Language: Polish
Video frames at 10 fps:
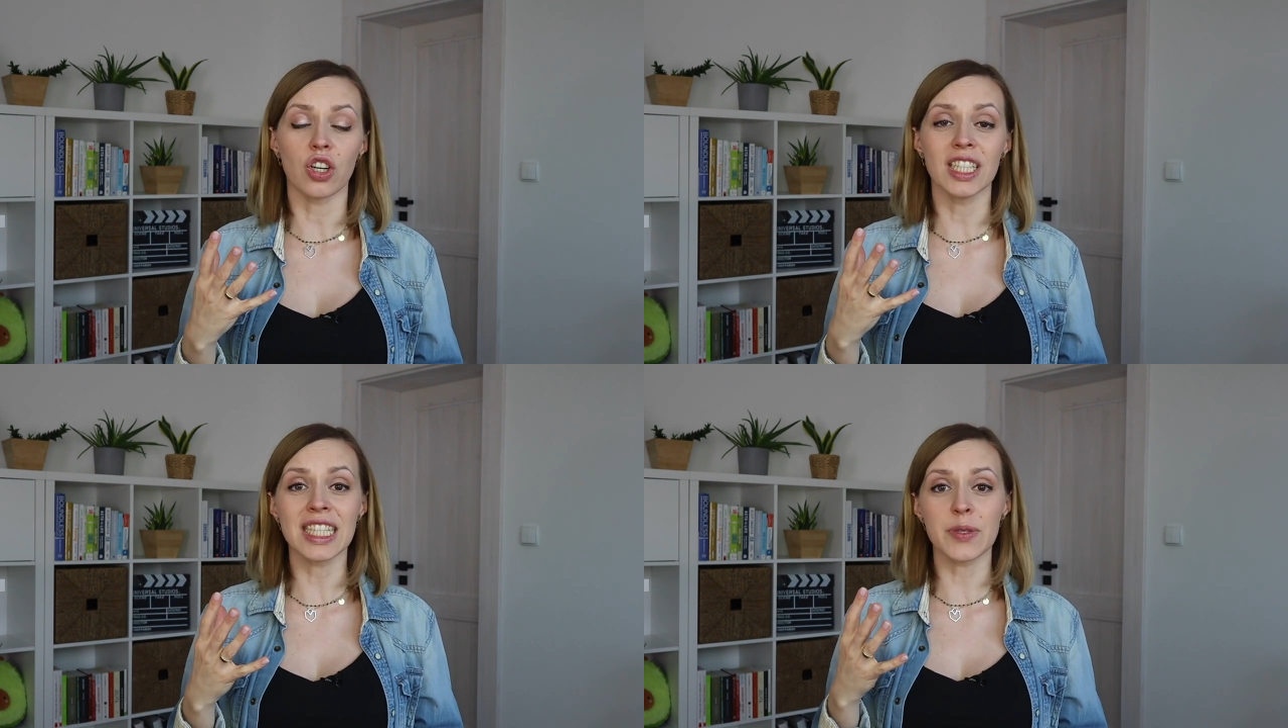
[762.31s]

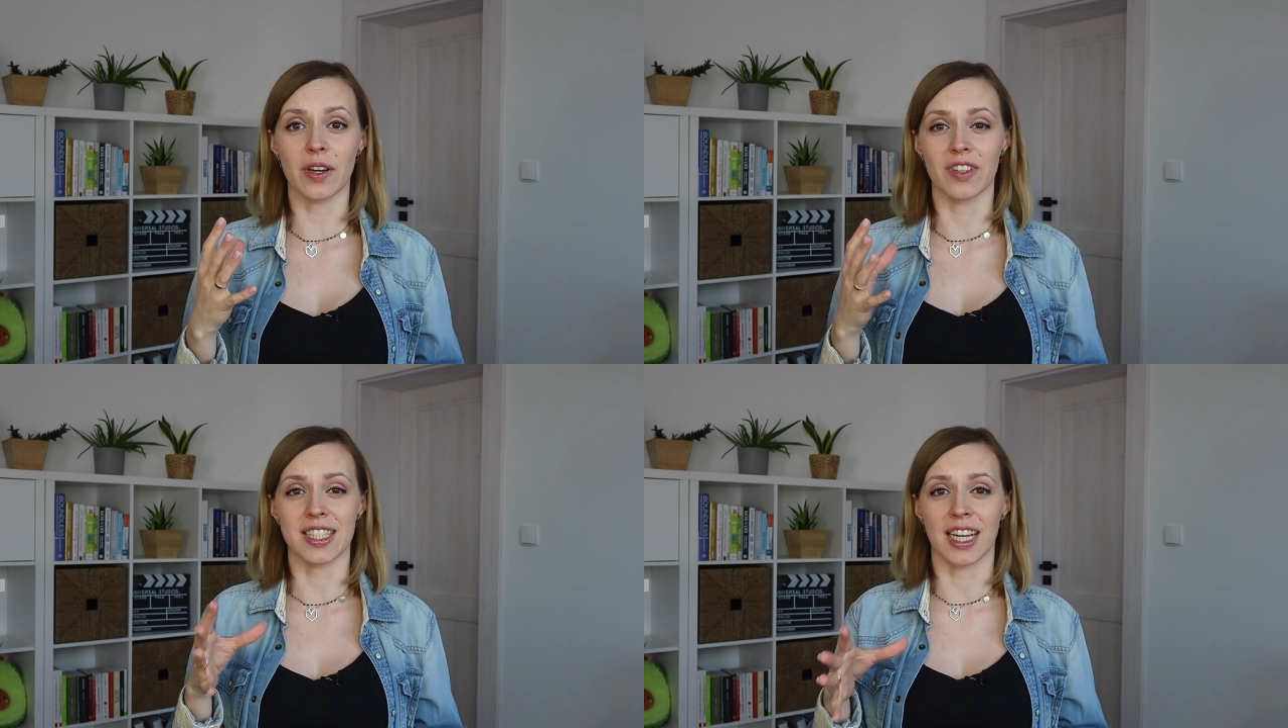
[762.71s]
Kolejna
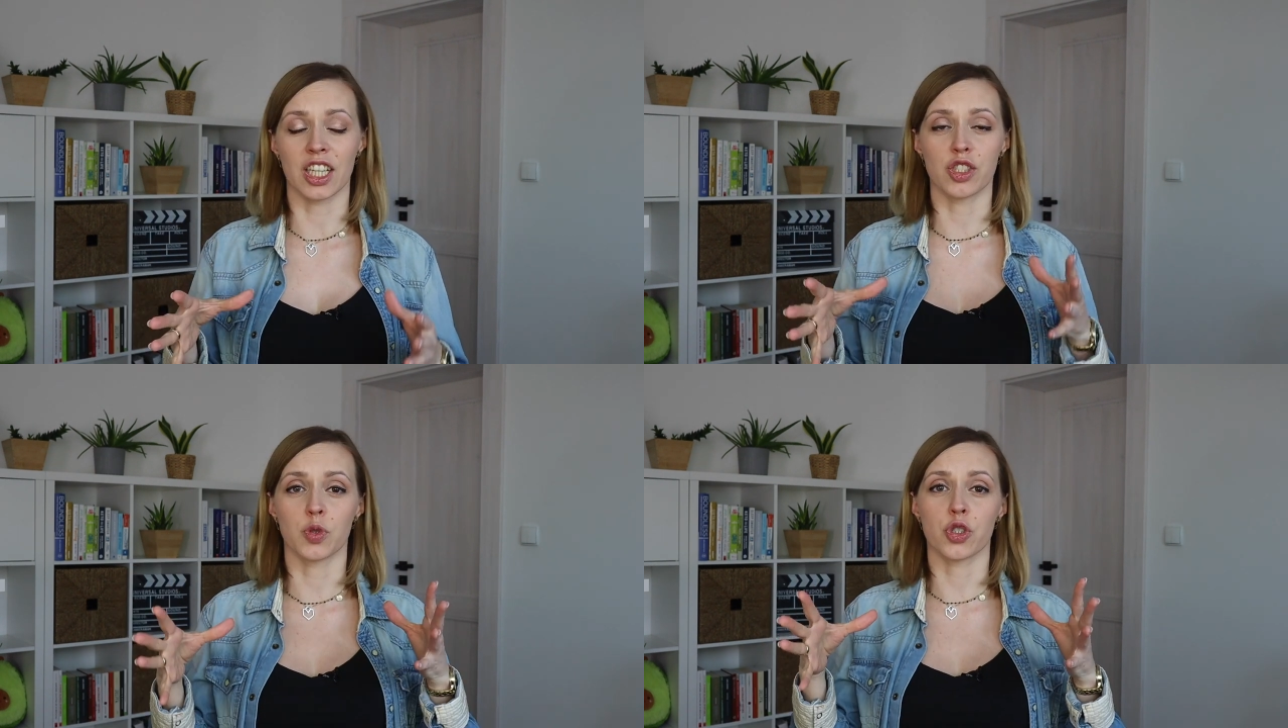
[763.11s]
sprawa jest
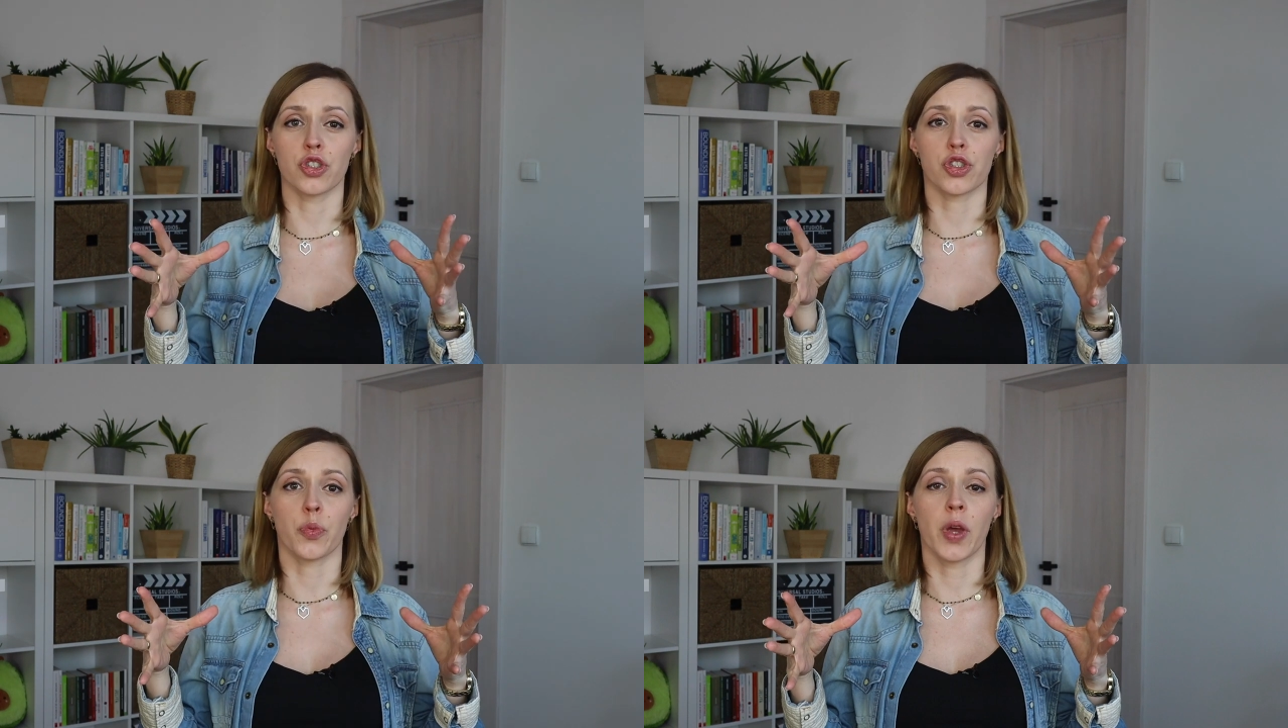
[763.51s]
taka, że
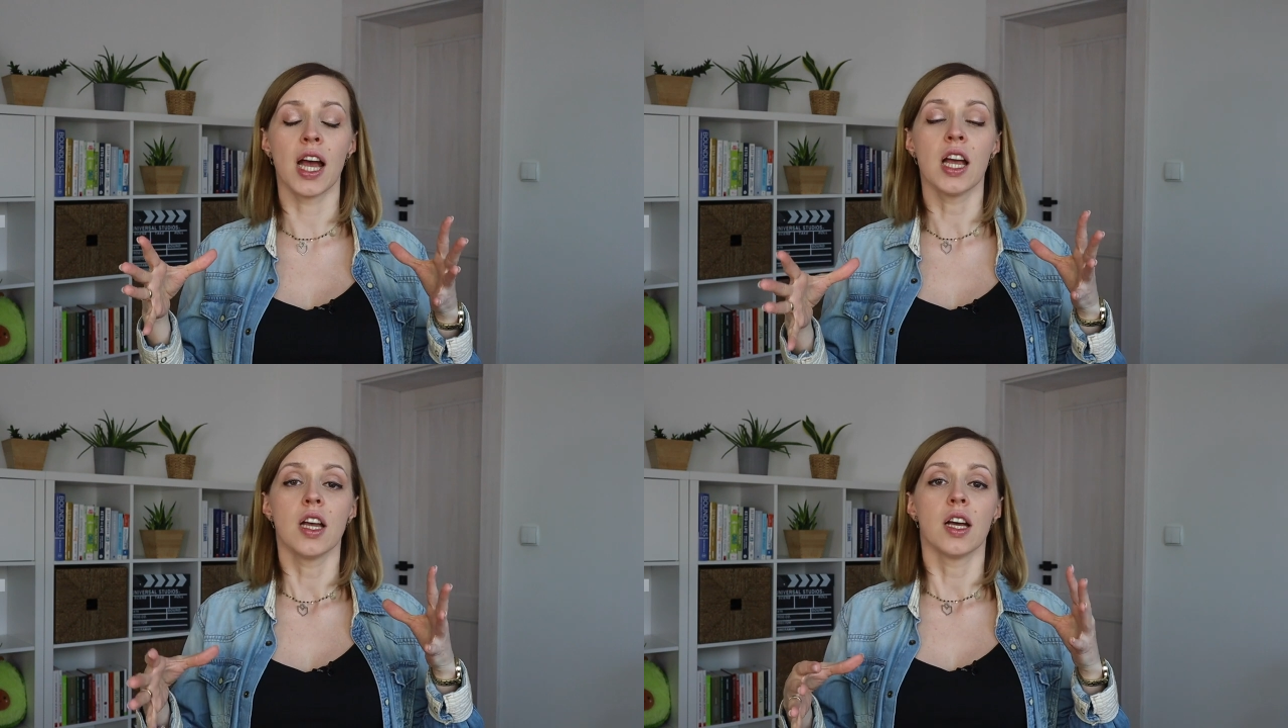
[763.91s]
możecie sobie